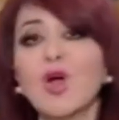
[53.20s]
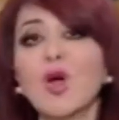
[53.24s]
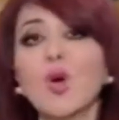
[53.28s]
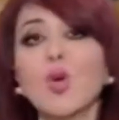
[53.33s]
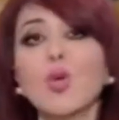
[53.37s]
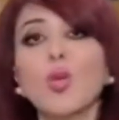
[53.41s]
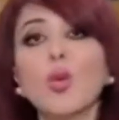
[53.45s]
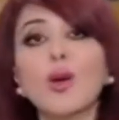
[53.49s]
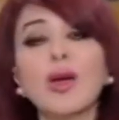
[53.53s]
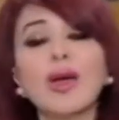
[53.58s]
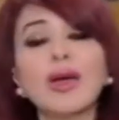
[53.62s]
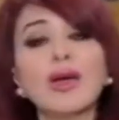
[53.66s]

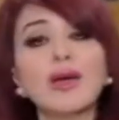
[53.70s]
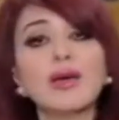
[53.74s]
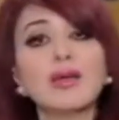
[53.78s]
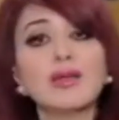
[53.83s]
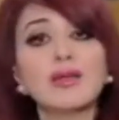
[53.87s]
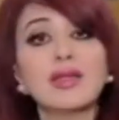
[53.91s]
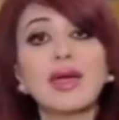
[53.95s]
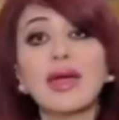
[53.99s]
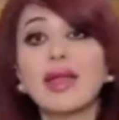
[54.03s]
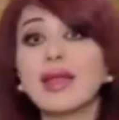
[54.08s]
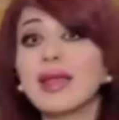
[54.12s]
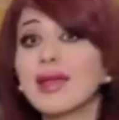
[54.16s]

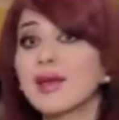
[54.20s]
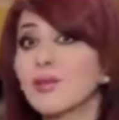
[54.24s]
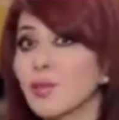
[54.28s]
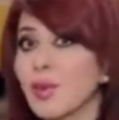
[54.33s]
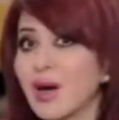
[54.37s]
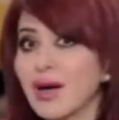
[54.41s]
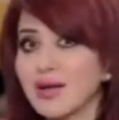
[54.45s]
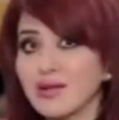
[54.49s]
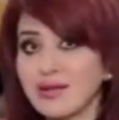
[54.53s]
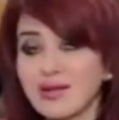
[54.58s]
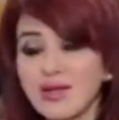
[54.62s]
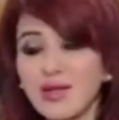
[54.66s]
وذلك
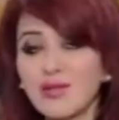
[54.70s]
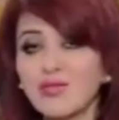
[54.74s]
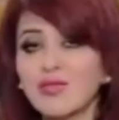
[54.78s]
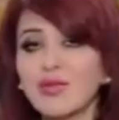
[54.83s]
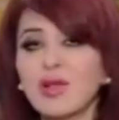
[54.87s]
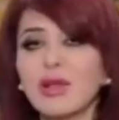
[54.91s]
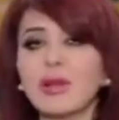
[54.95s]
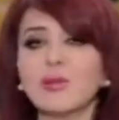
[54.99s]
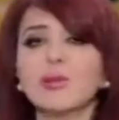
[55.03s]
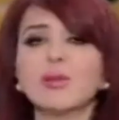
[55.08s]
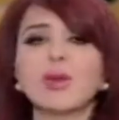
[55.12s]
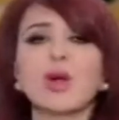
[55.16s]
مع ضيفي
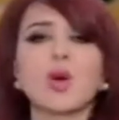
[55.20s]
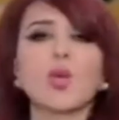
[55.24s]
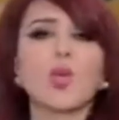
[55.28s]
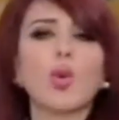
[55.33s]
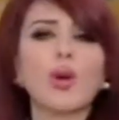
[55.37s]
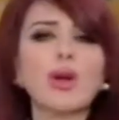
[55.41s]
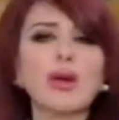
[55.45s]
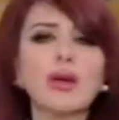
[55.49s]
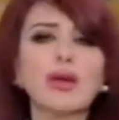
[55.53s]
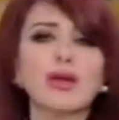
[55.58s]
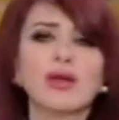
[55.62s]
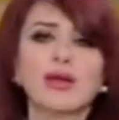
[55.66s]
اللي
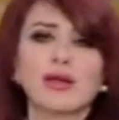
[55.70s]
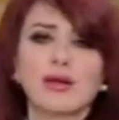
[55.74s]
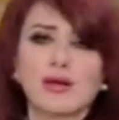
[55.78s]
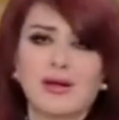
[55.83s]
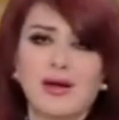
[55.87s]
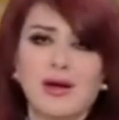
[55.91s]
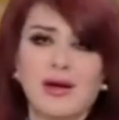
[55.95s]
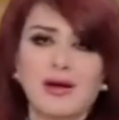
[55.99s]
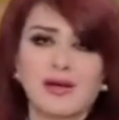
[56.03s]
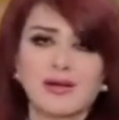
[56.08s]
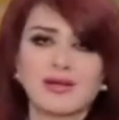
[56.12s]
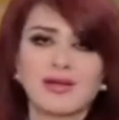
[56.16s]
منورني
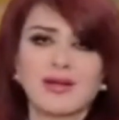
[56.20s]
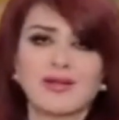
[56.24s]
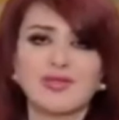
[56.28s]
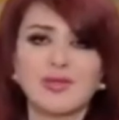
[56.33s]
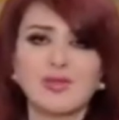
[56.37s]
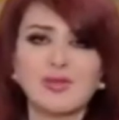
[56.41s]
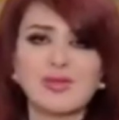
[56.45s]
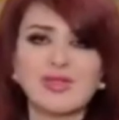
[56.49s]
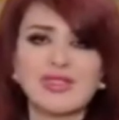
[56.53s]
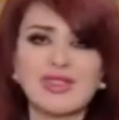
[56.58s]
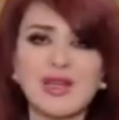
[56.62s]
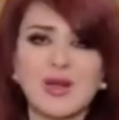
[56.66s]
النهاردة
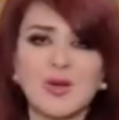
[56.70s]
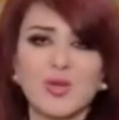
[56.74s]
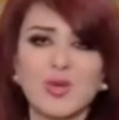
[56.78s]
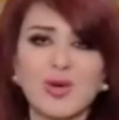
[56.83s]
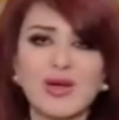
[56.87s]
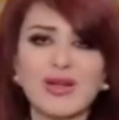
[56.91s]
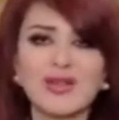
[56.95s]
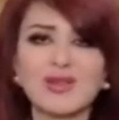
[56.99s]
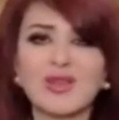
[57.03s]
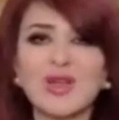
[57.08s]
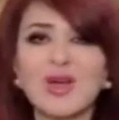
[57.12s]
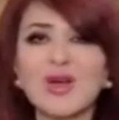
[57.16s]
في مثال
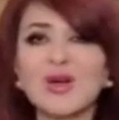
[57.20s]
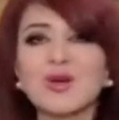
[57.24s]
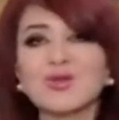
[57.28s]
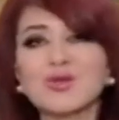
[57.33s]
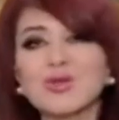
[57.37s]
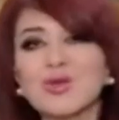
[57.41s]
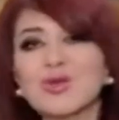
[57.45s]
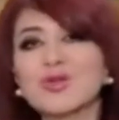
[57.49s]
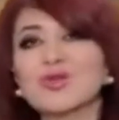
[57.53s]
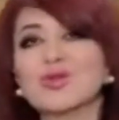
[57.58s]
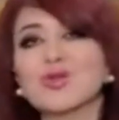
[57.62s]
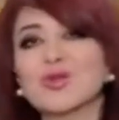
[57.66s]
الورد
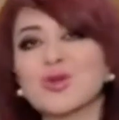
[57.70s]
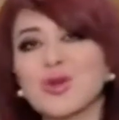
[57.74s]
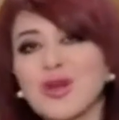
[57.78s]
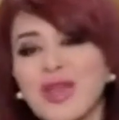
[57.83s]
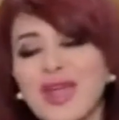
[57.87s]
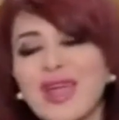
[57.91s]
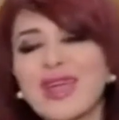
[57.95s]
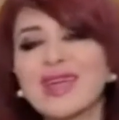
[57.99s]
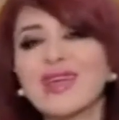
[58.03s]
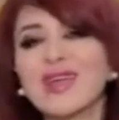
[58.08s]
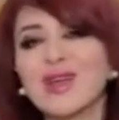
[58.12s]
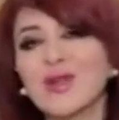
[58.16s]
دكتور
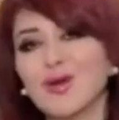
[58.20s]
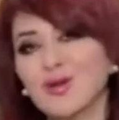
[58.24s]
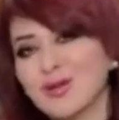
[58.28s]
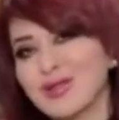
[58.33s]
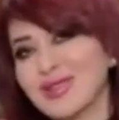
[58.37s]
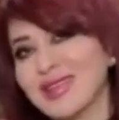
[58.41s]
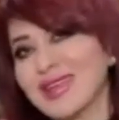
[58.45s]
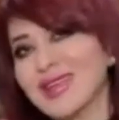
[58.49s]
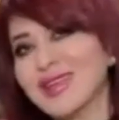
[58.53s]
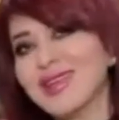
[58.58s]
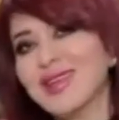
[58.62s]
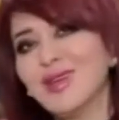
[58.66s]
ناجي
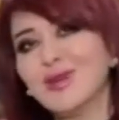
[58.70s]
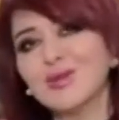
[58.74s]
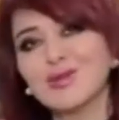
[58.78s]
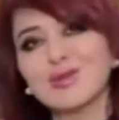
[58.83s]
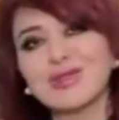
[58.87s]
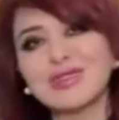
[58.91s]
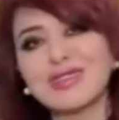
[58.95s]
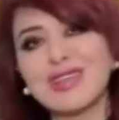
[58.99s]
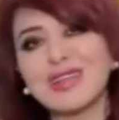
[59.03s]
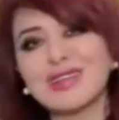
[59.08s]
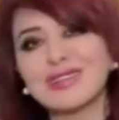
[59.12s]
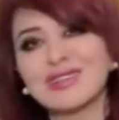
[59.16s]
الحسيني
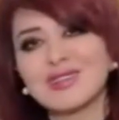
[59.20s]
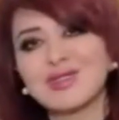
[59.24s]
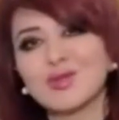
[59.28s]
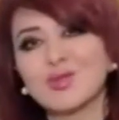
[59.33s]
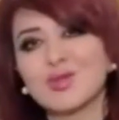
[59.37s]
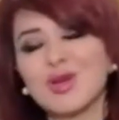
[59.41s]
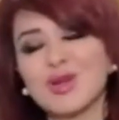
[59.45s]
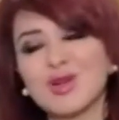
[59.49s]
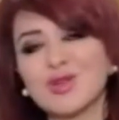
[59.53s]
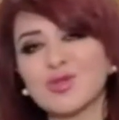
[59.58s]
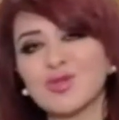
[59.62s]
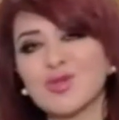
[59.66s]
أستاذ
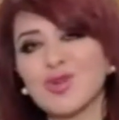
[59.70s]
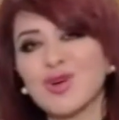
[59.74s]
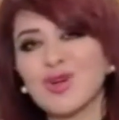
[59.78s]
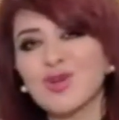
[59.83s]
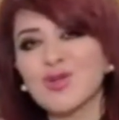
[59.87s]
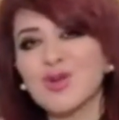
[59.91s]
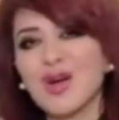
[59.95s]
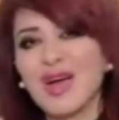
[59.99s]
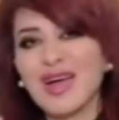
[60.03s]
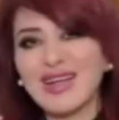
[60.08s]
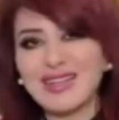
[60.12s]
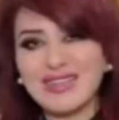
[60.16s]
طب
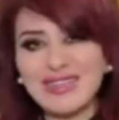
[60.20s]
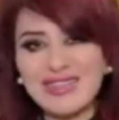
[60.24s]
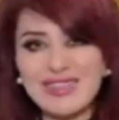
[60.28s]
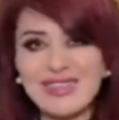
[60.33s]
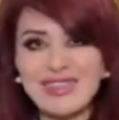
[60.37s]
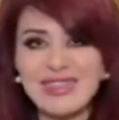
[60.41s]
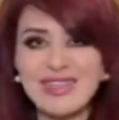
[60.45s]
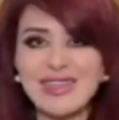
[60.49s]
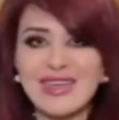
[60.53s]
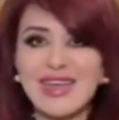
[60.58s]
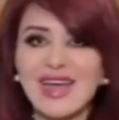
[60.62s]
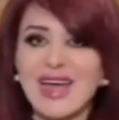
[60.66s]
الأطفال
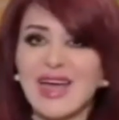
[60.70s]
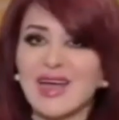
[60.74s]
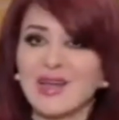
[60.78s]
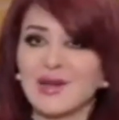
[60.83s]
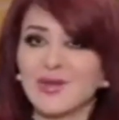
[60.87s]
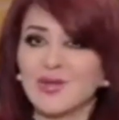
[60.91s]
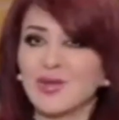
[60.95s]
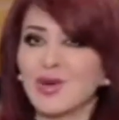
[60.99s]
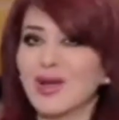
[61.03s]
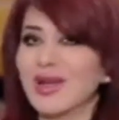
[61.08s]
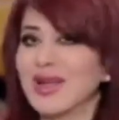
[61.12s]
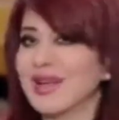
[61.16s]
وحديثي
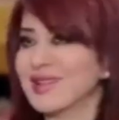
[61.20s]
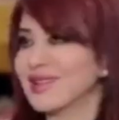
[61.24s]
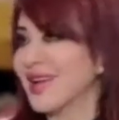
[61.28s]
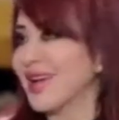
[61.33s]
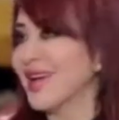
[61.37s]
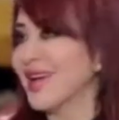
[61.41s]
الولادة